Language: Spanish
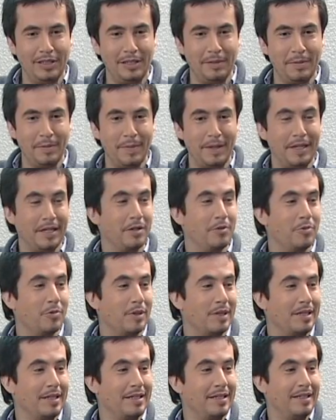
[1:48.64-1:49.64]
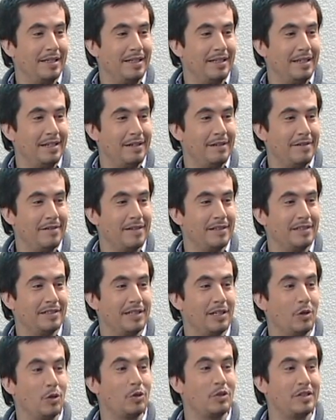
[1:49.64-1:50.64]
el tema más recurrente es la
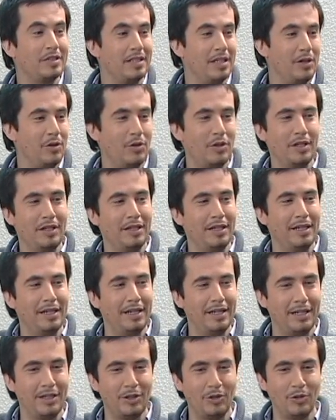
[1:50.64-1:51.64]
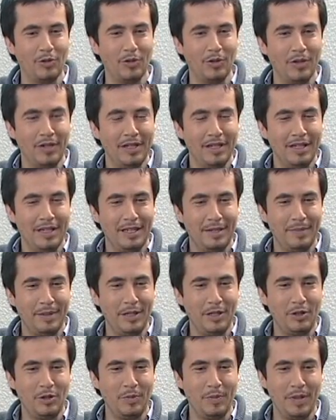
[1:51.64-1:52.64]
vivencia de los celos que tienen estos
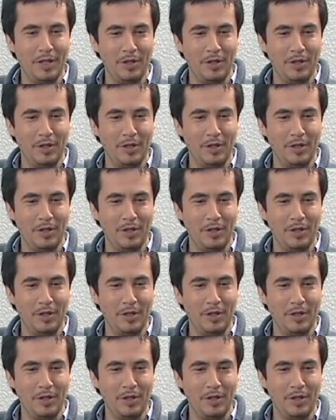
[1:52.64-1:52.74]
hermanitos